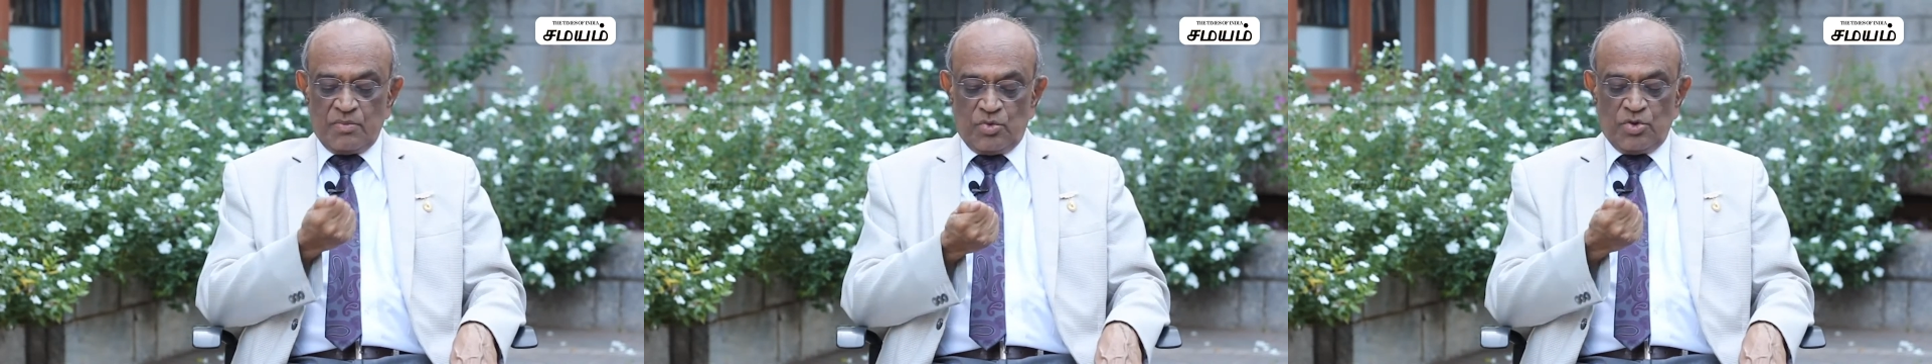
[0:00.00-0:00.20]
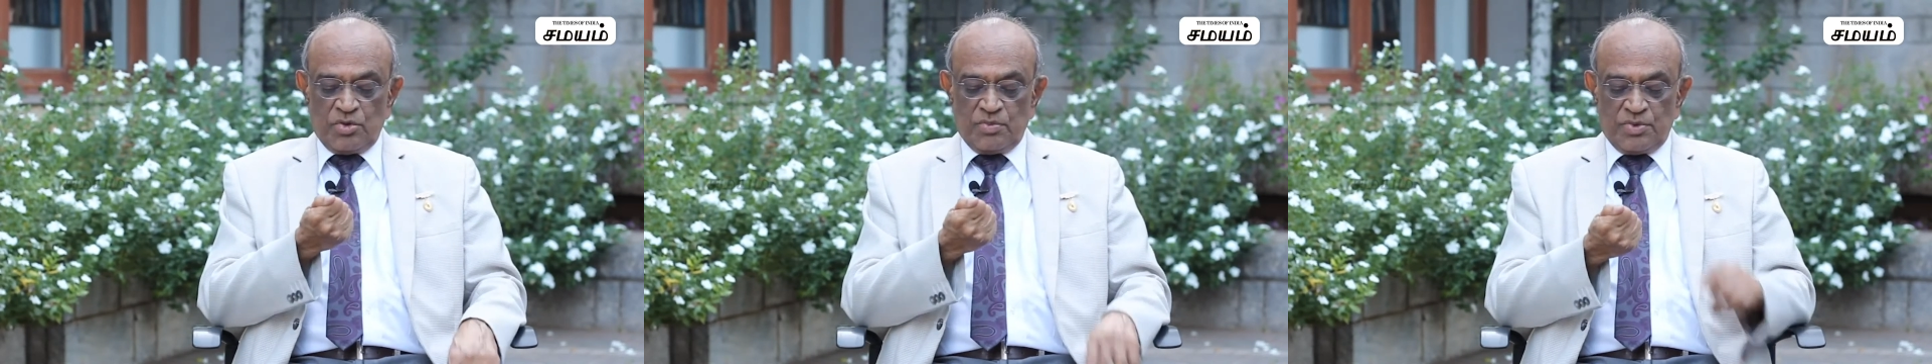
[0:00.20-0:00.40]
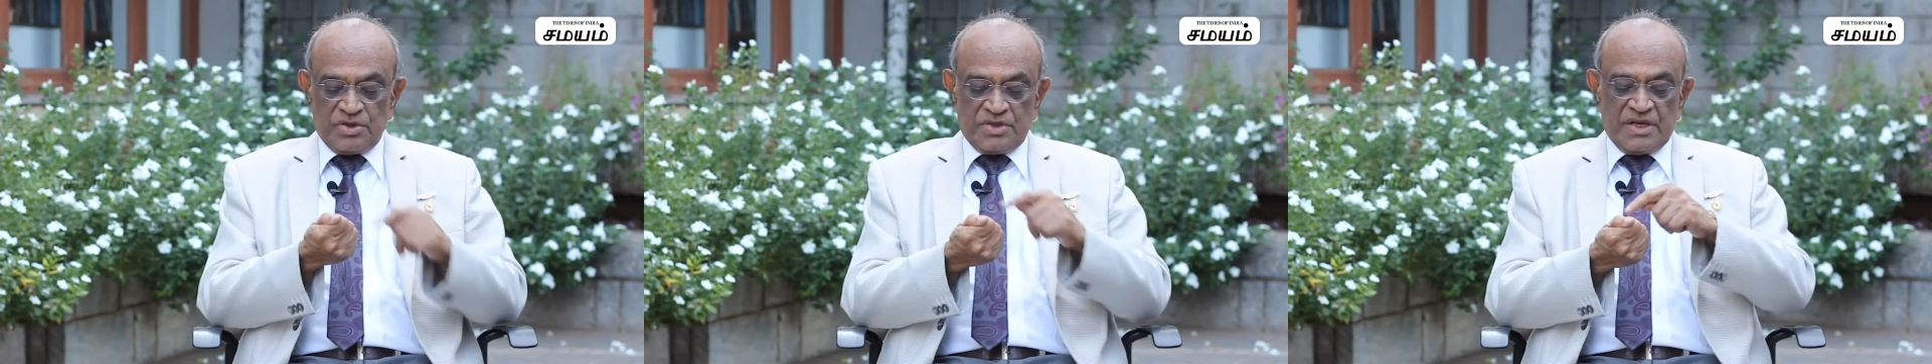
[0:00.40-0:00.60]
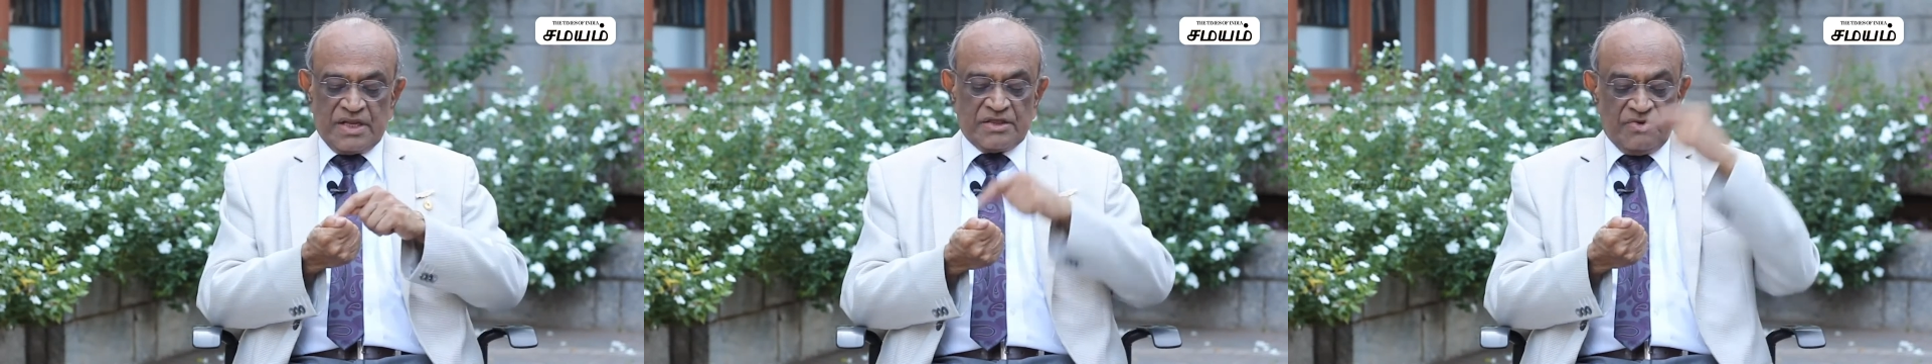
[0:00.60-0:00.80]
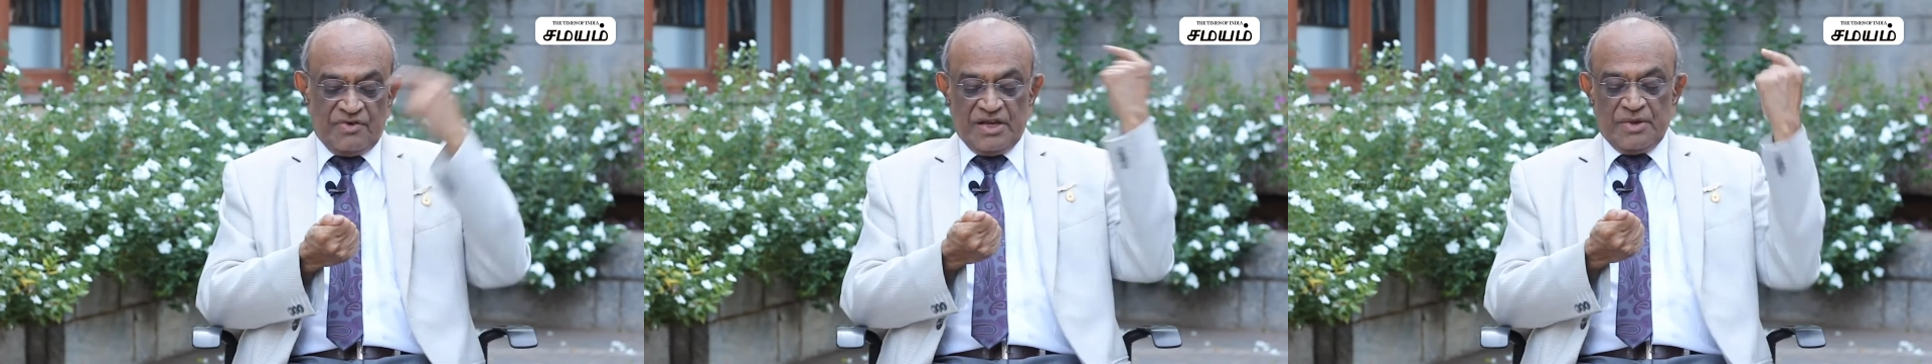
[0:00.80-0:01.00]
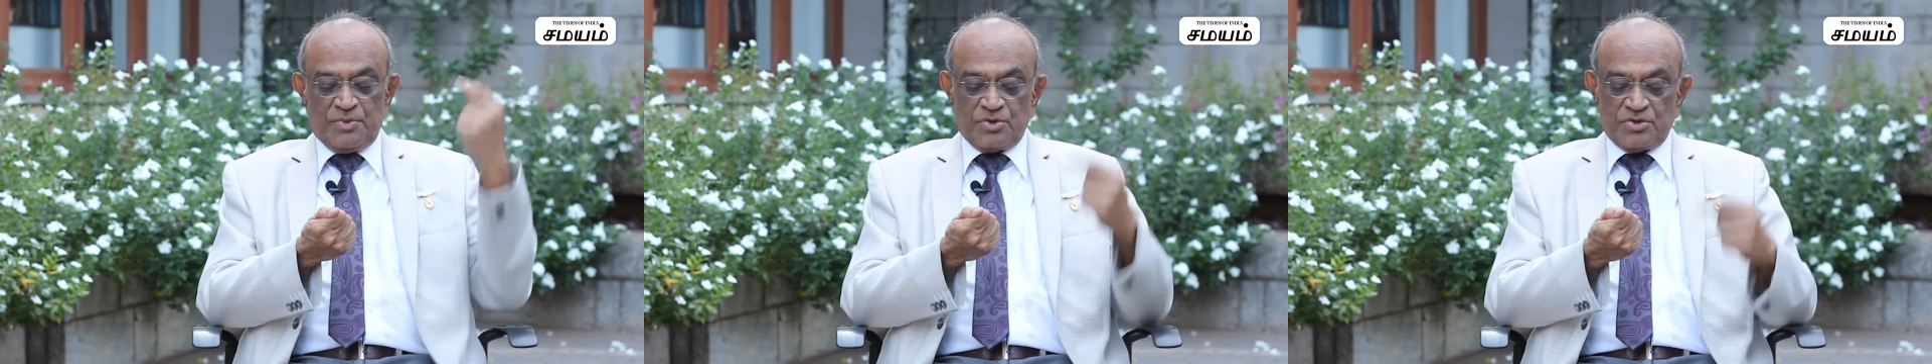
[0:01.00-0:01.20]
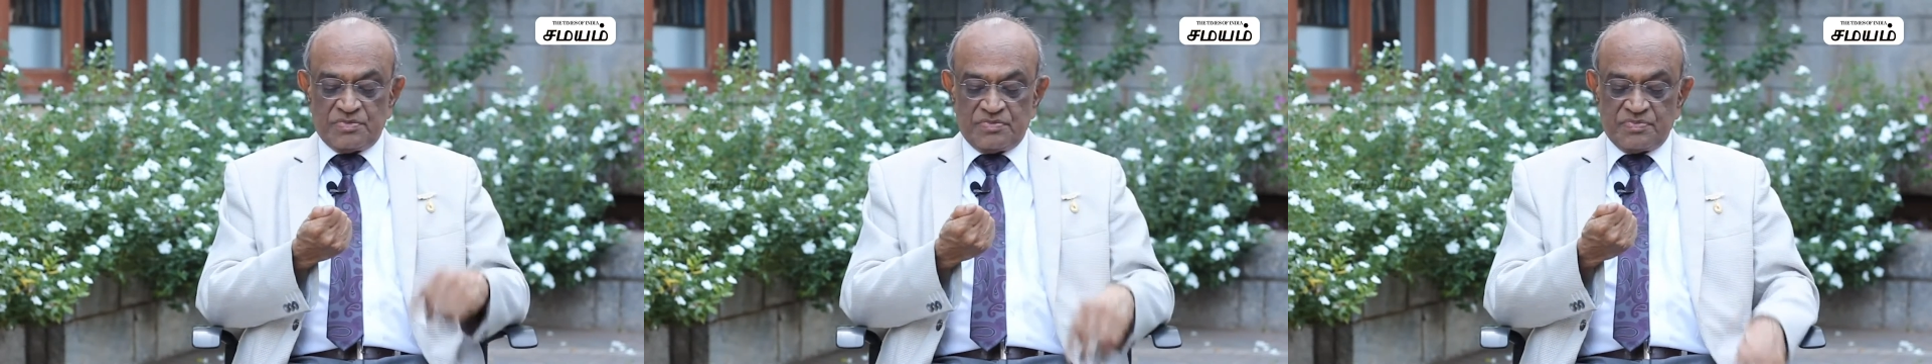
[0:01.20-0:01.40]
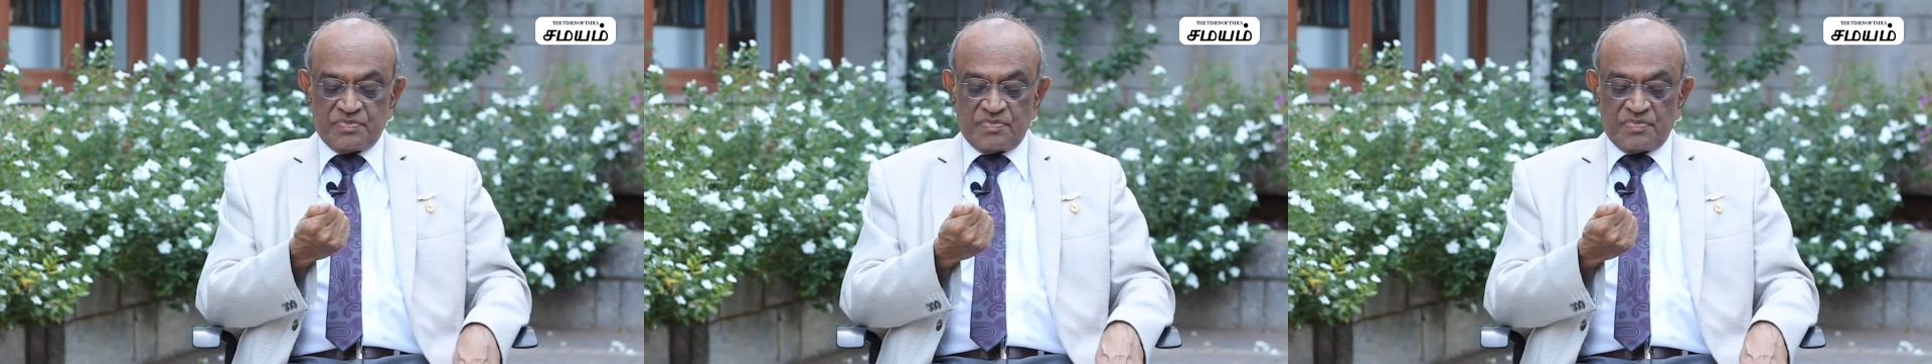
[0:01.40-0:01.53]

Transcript: மூடும்போது ரத்தம் வெளியே போகுது